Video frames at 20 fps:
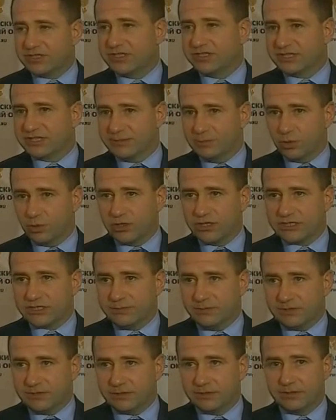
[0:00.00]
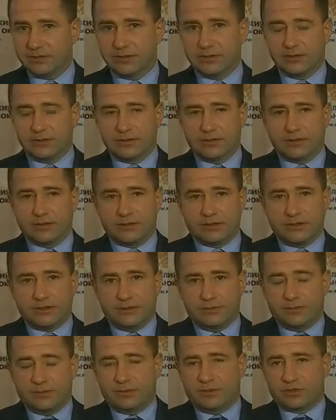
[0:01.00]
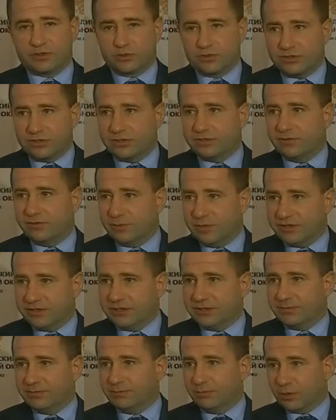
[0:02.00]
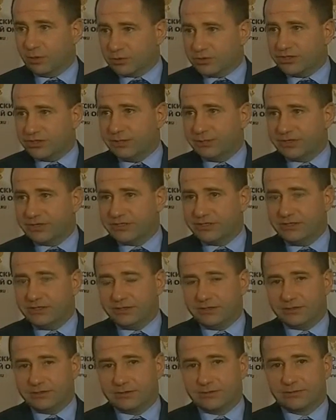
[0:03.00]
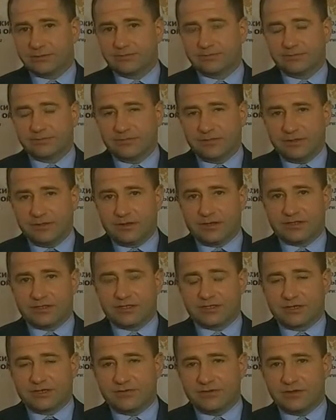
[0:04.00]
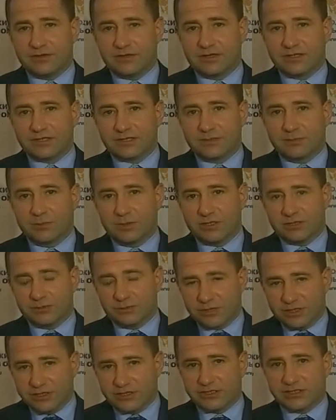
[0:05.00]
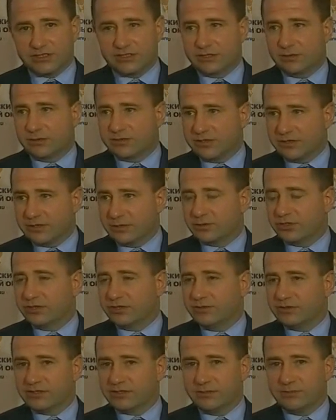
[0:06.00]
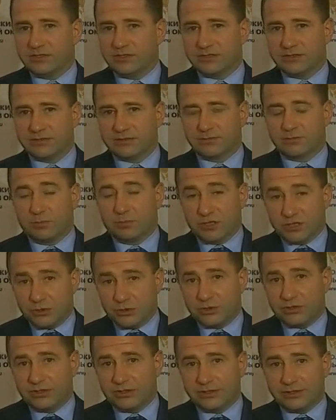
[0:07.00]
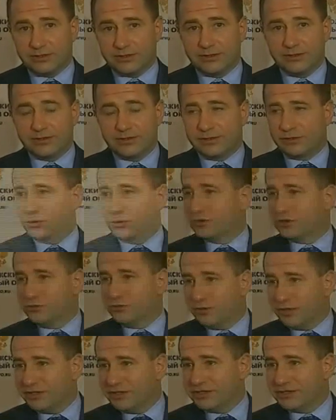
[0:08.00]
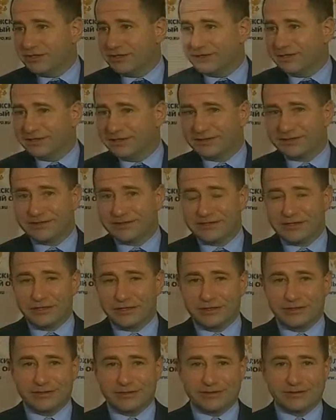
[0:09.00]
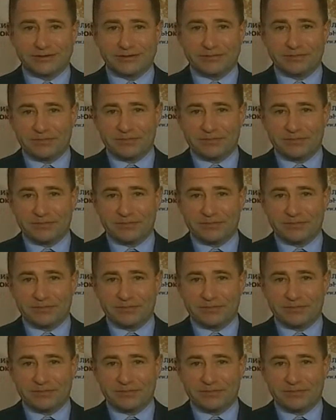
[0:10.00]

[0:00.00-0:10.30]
президентскими указами и, по сути дела, выполнение поручения президента Российской Федерации. Поэтому, конечно, с одной стороны, очень ответственная миссия, почетная, но очень волнительная. И